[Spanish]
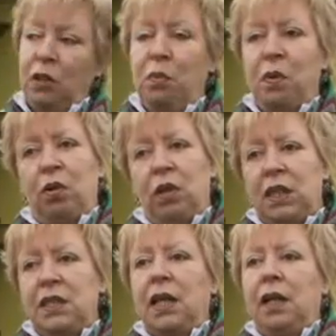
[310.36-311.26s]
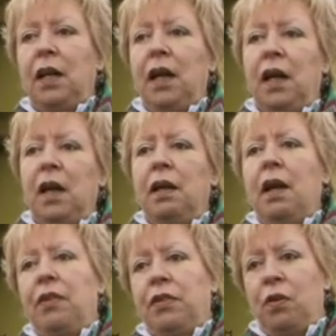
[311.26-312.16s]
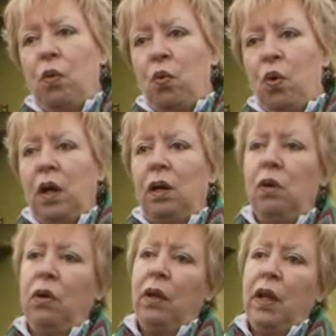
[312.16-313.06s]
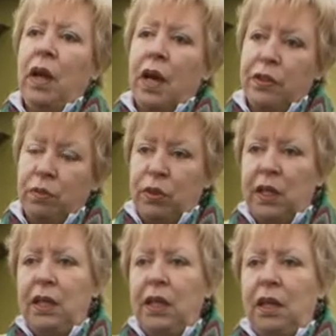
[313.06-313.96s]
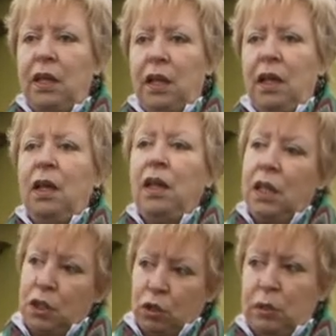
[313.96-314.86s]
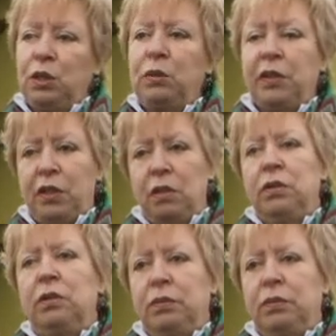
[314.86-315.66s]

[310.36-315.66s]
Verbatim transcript: un poco de charla, hacen un juego, hacen un taller y es otra motivación.